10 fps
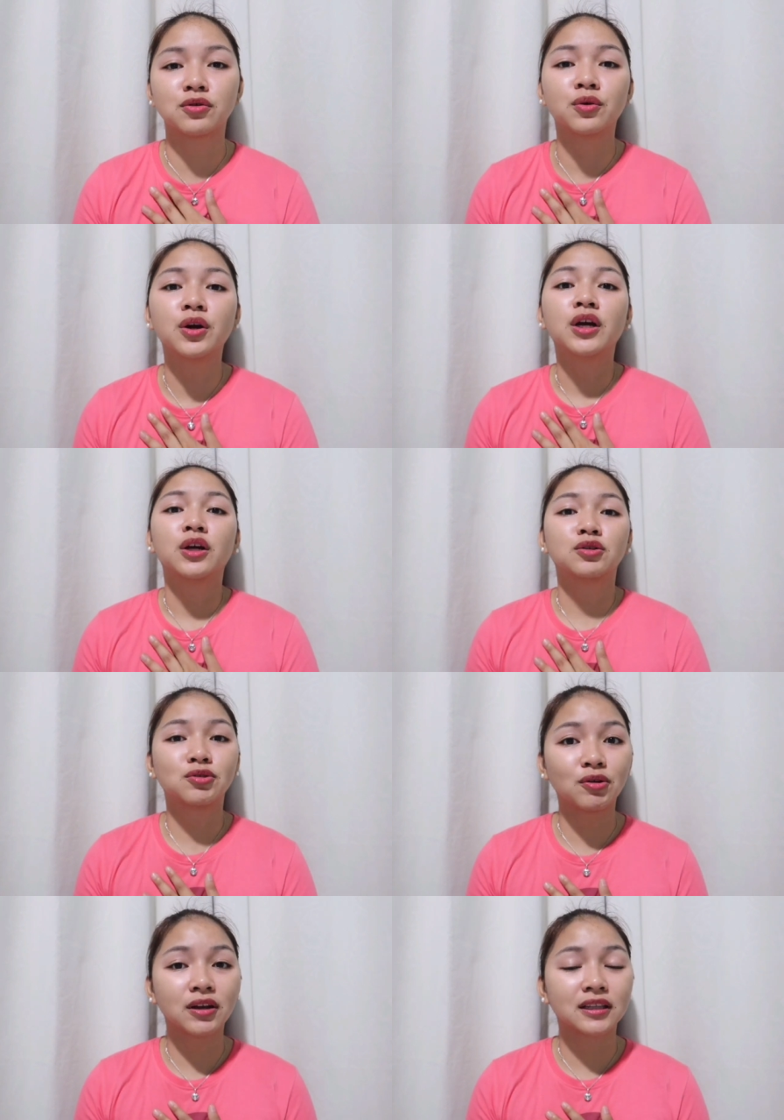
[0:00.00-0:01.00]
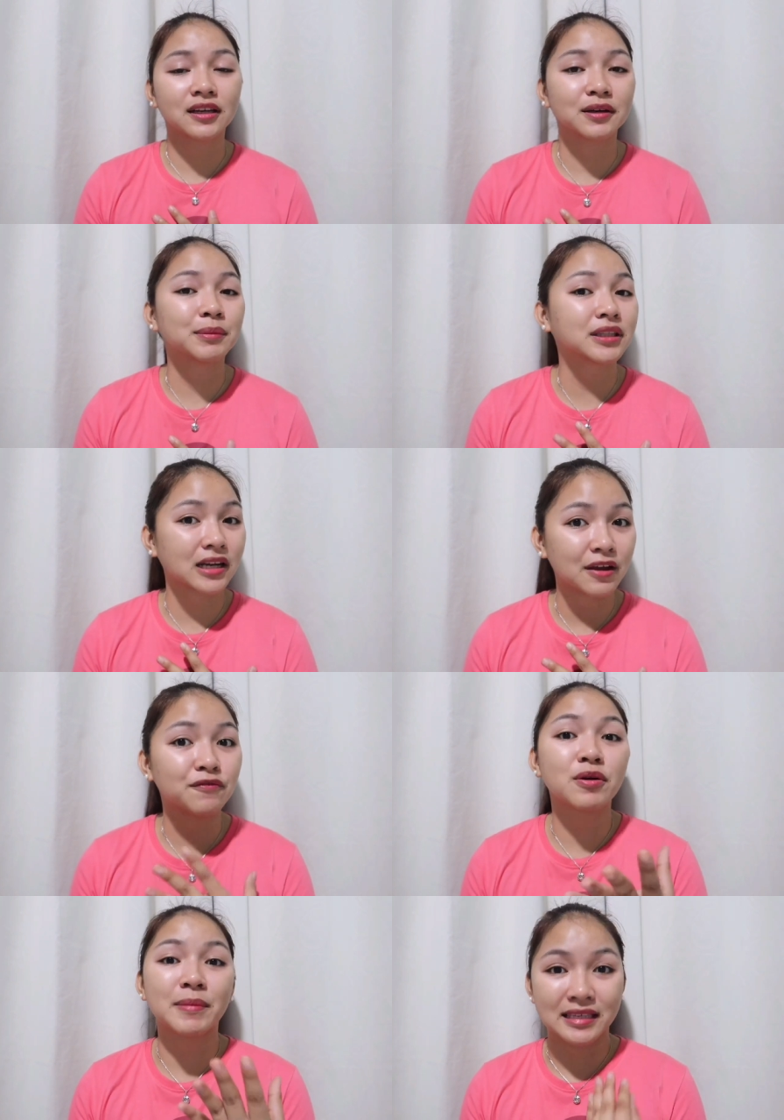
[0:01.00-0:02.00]
So, gusto ko lang talaga
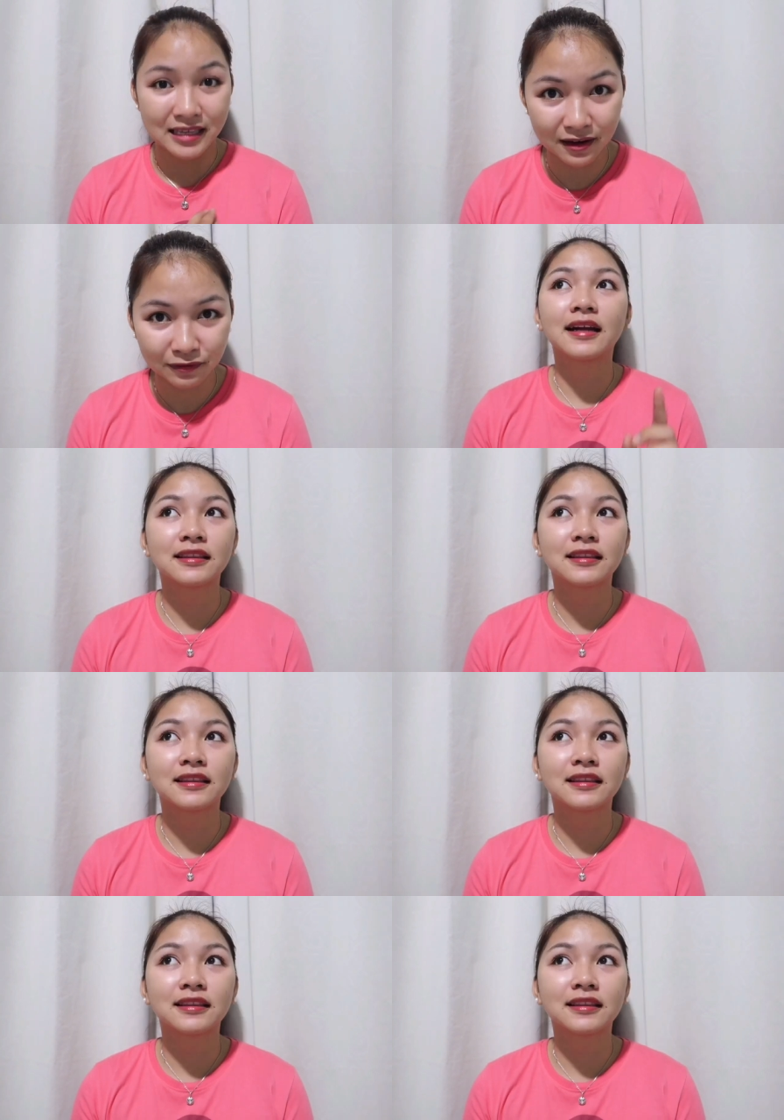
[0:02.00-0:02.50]
matry for myself.